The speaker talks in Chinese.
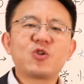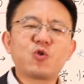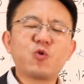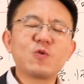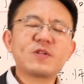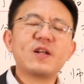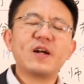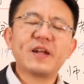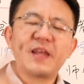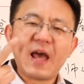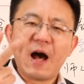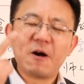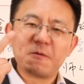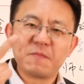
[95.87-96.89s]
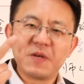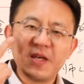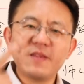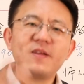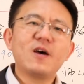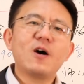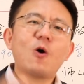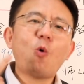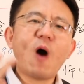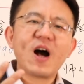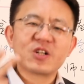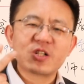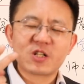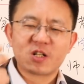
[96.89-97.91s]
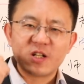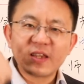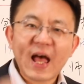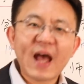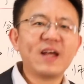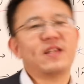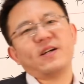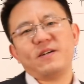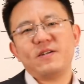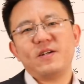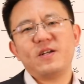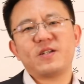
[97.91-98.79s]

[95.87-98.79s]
出生了两名划时代的